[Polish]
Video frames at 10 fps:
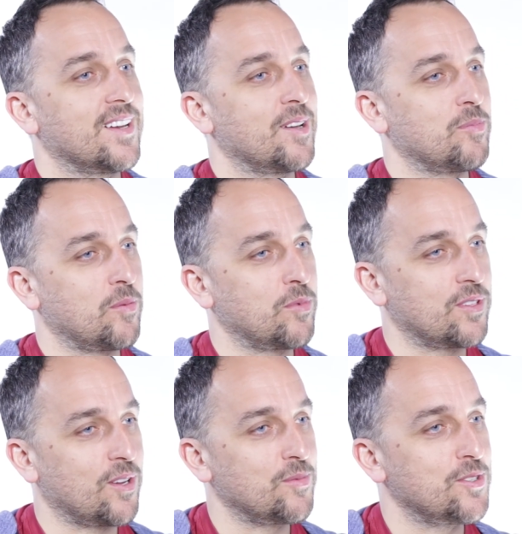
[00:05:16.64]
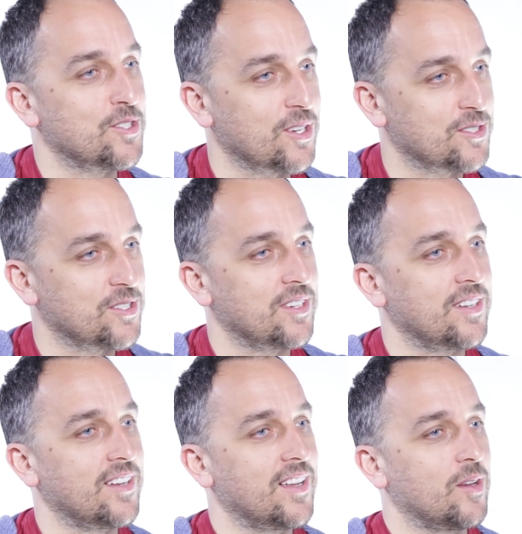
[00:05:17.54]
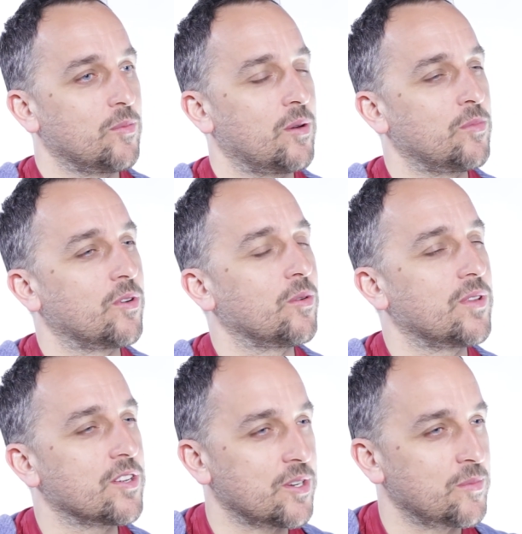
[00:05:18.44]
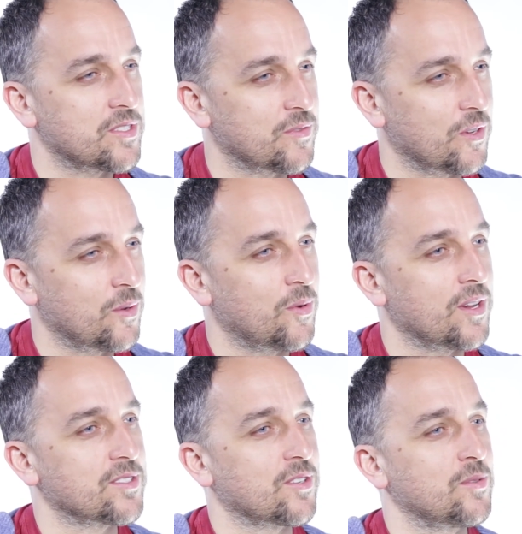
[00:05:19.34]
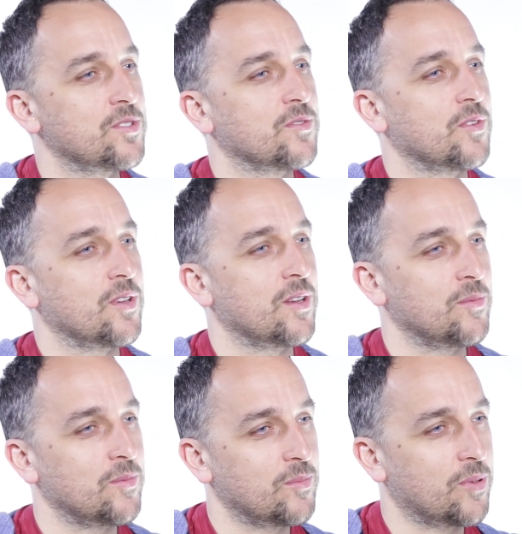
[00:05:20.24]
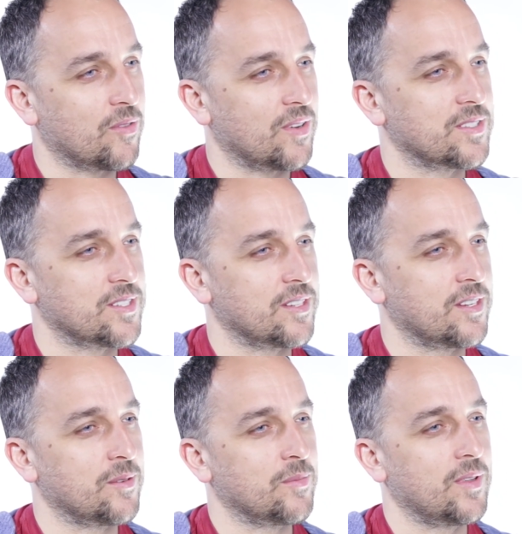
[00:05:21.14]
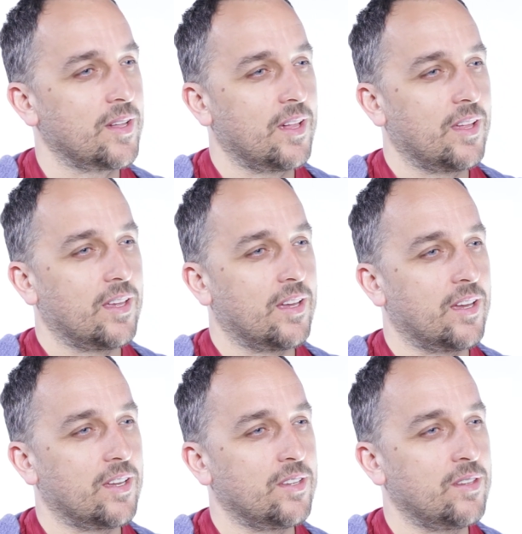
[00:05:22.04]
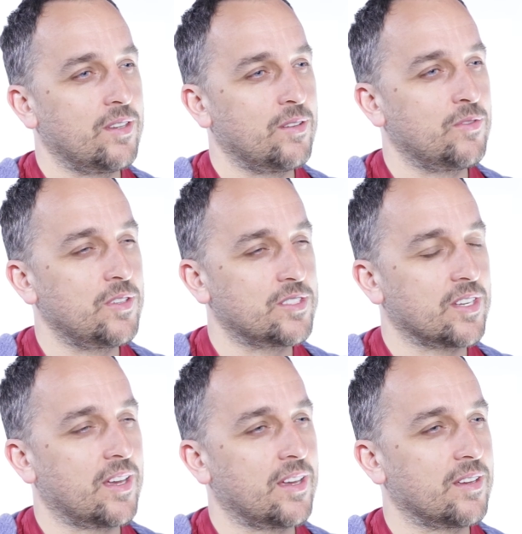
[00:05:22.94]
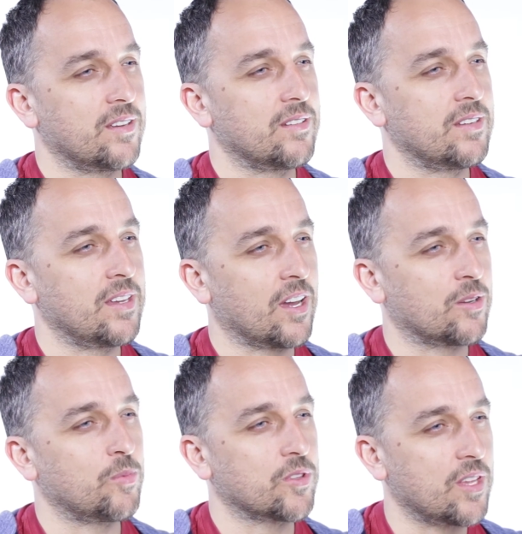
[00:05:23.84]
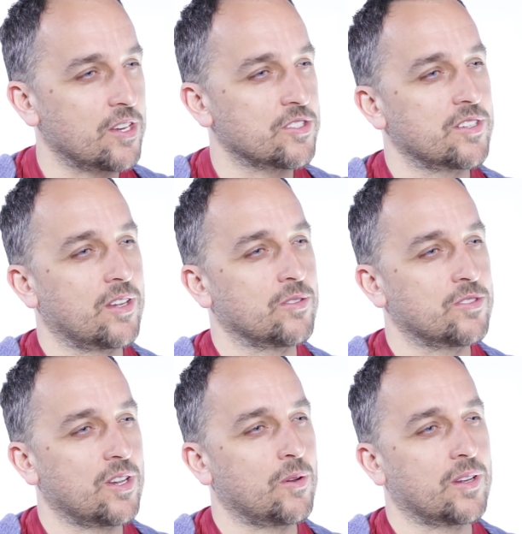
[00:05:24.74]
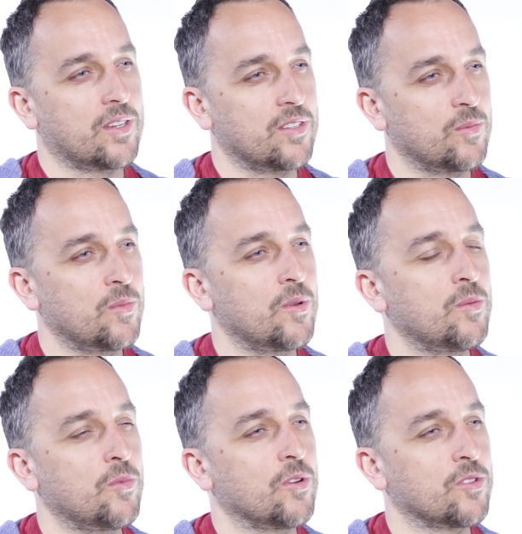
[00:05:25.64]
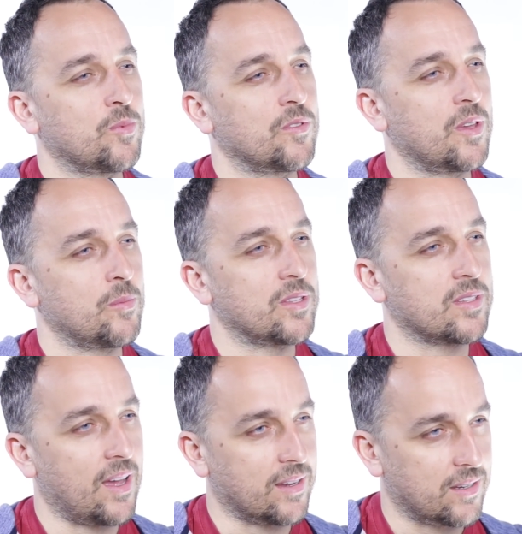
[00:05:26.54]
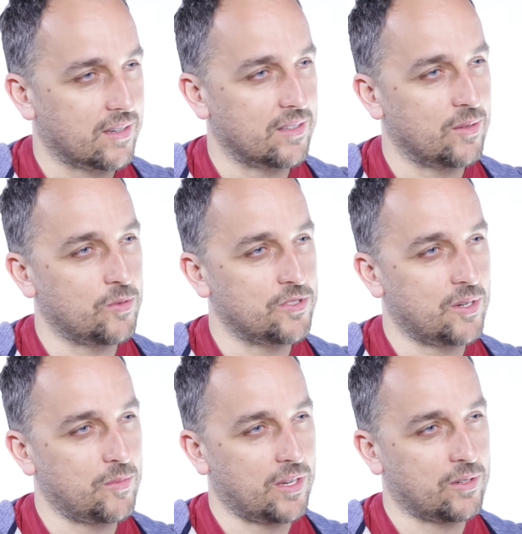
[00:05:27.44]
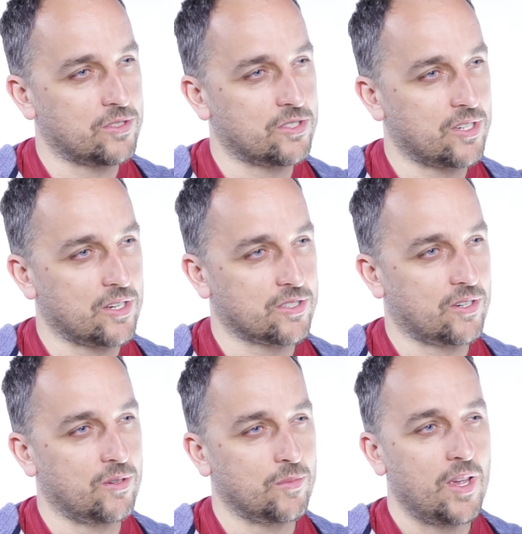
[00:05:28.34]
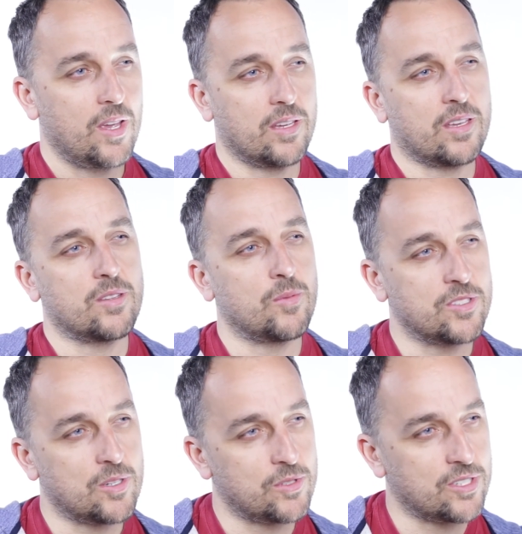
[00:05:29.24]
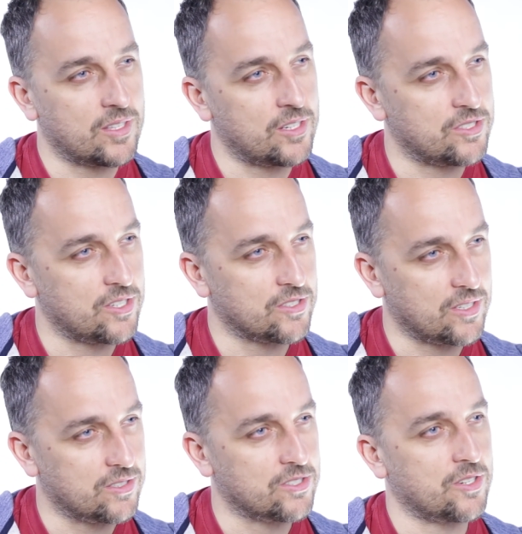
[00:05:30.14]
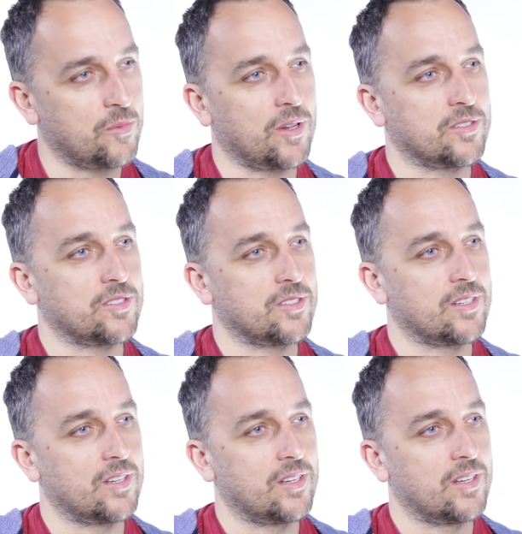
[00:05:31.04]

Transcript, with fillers: e, Pan Bóg dał mi dzieci, Pan Bóg obdarza mnie swoją łaską i swoim prowadzeniem. E, I widzę, jak potężnie On działa, kiedy my Mu odpowiemy tak, kiedy pójdziemy Jego ścieżką i kiedy będziemy się tej ścieżki trzymać.